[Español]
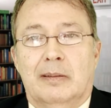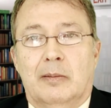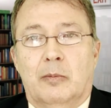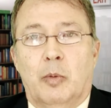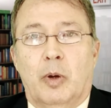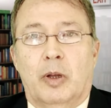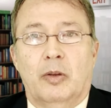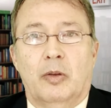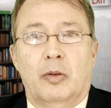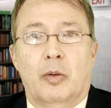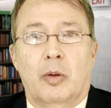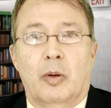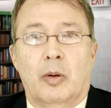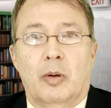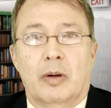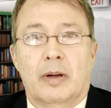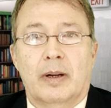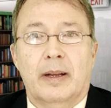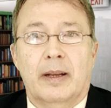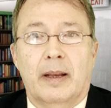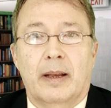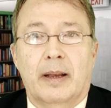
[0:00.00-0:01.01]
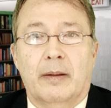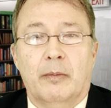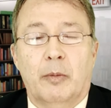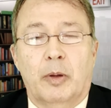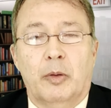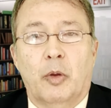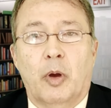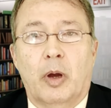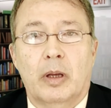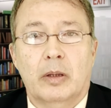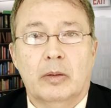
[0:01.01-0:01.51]
cuando,
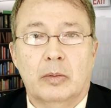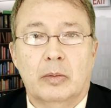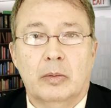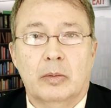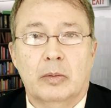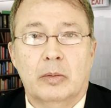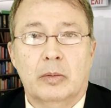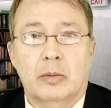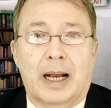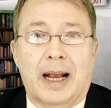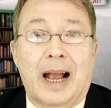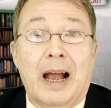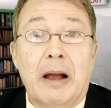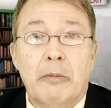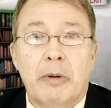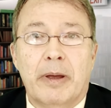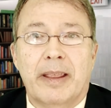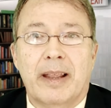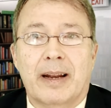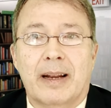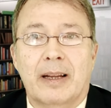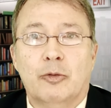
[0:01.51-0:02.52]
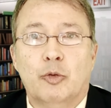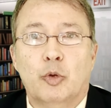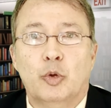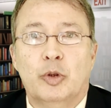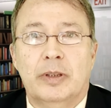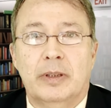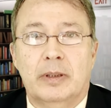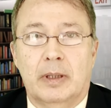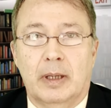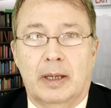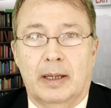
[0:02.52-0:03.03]
cuando Jesús acaba de
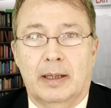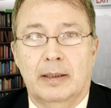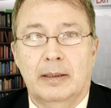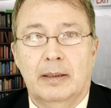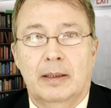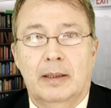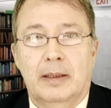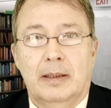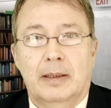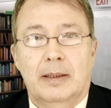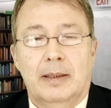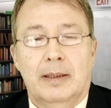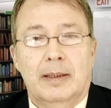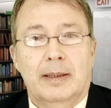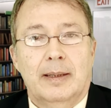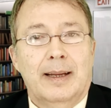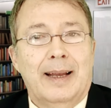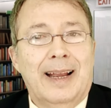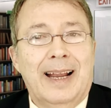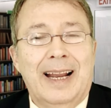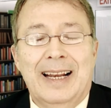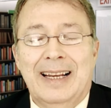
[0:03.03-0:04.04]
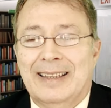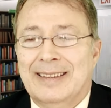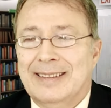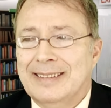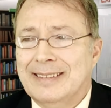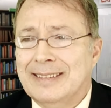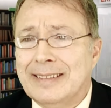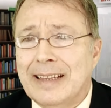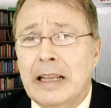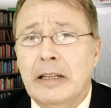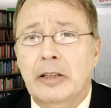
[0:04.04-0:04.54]
resucitar, el
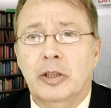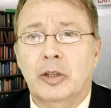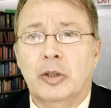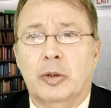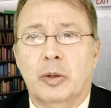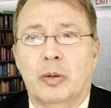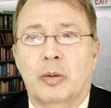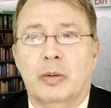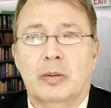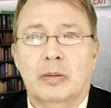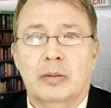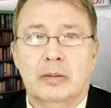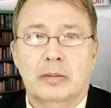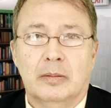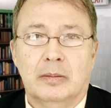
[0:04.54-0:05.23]
centro,